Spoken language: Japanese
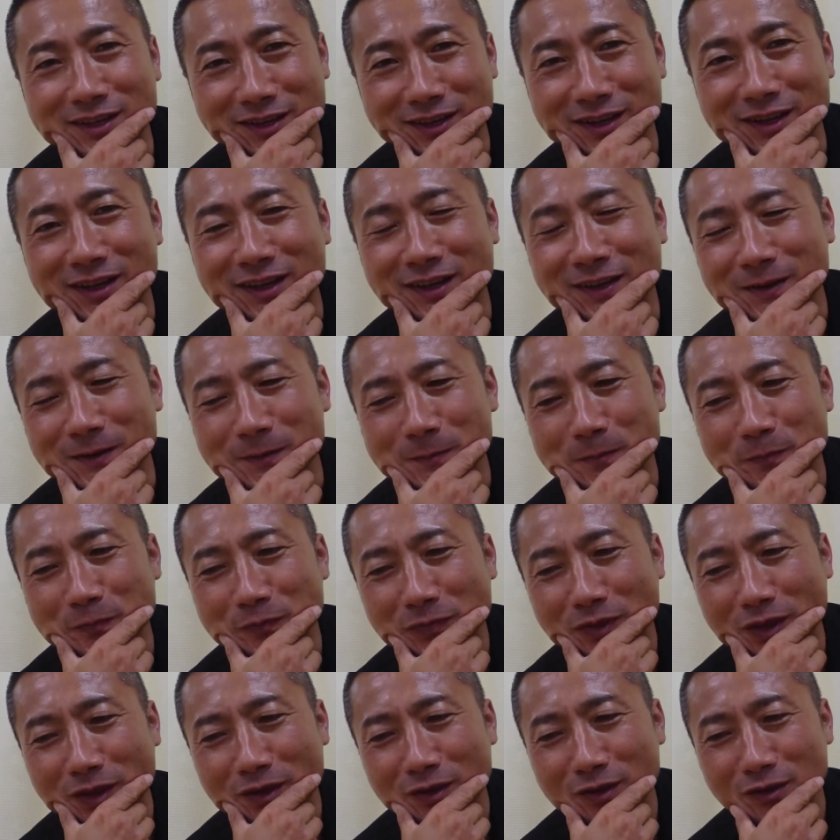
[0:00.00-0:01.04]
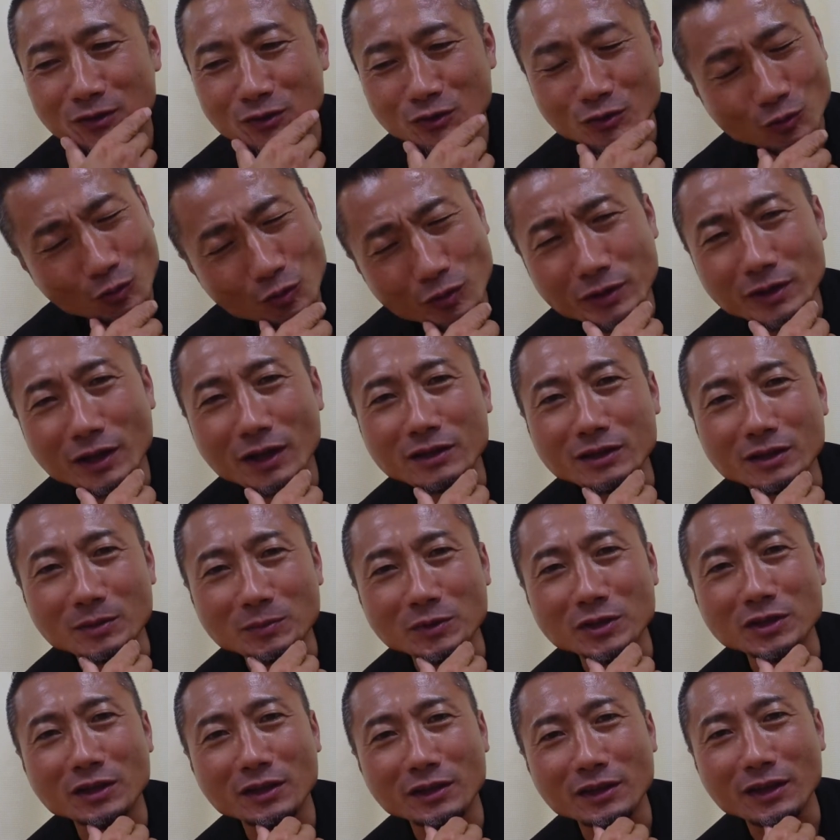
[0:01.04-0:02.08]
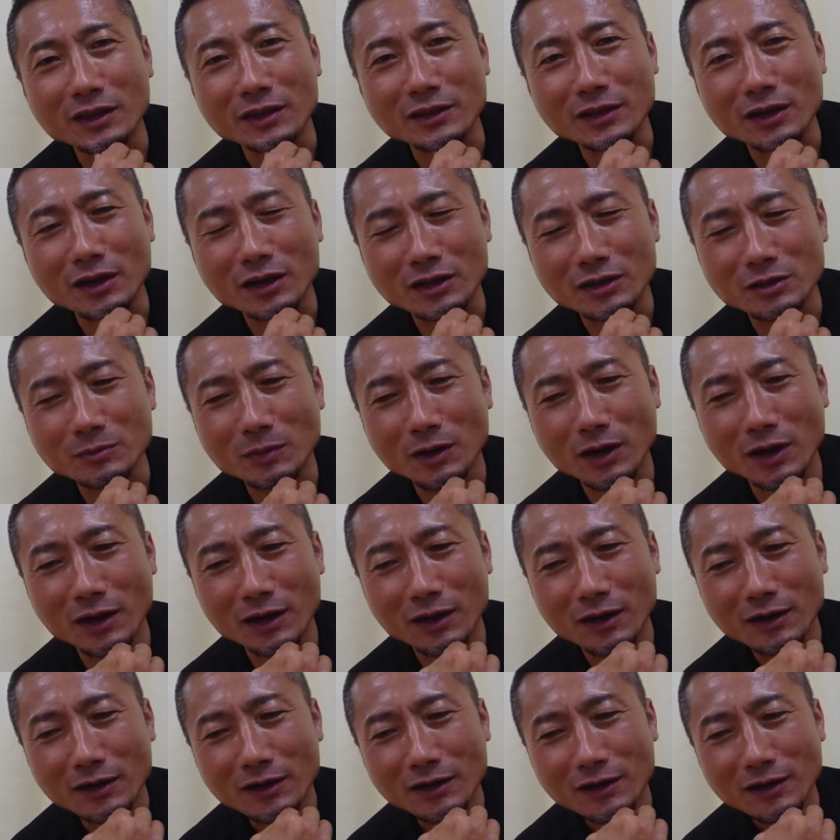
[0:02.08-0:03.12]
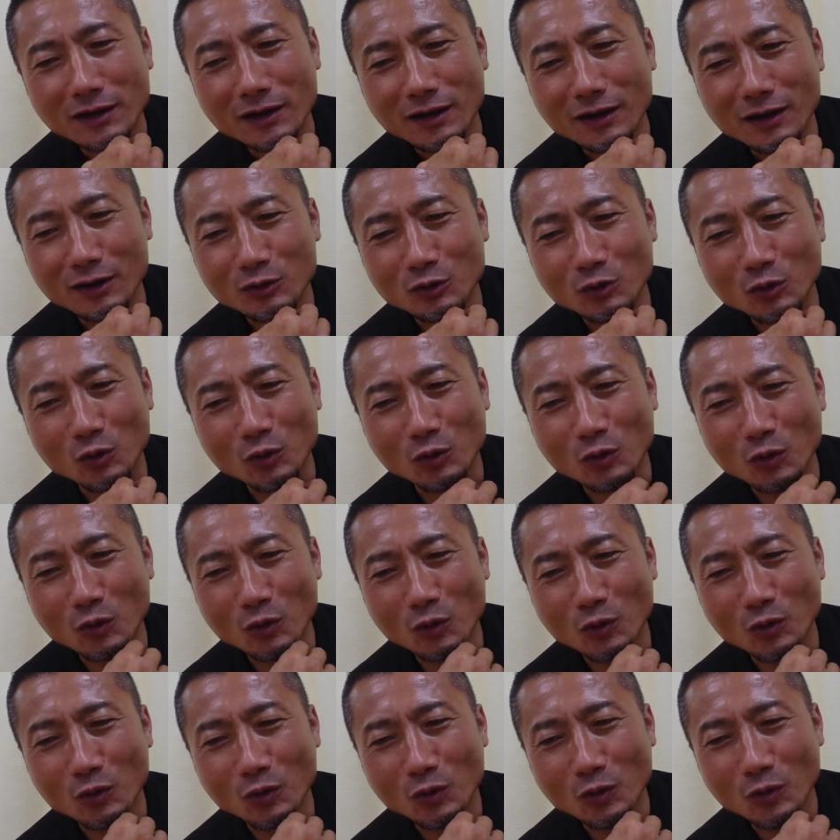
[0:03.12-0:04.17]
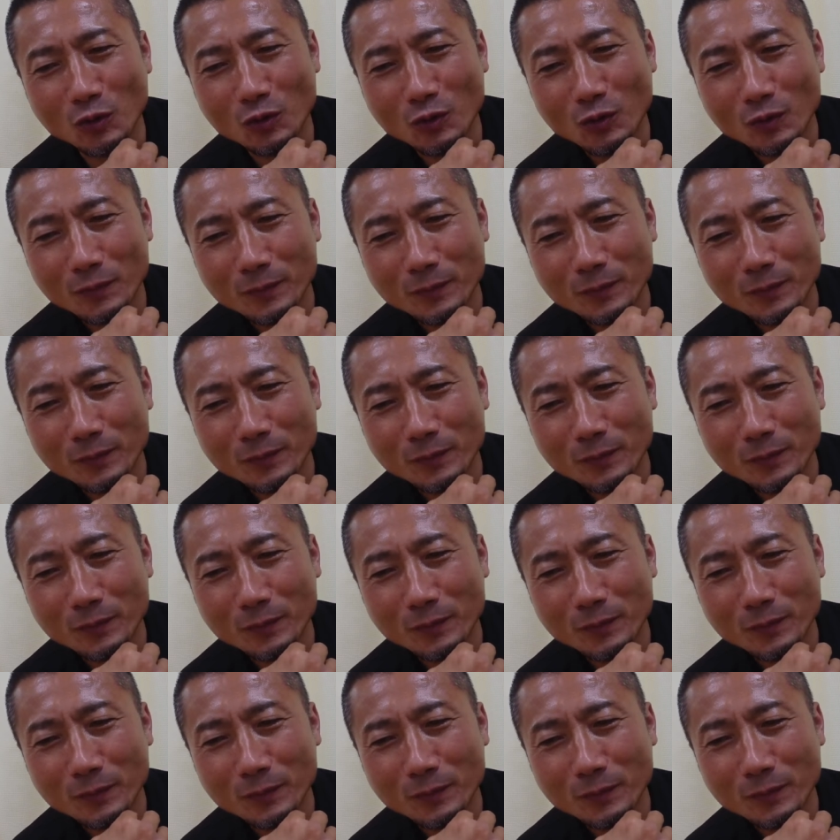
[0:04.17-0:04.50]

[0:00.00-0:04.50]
えー、すごいなってみんなねなんか今あのー、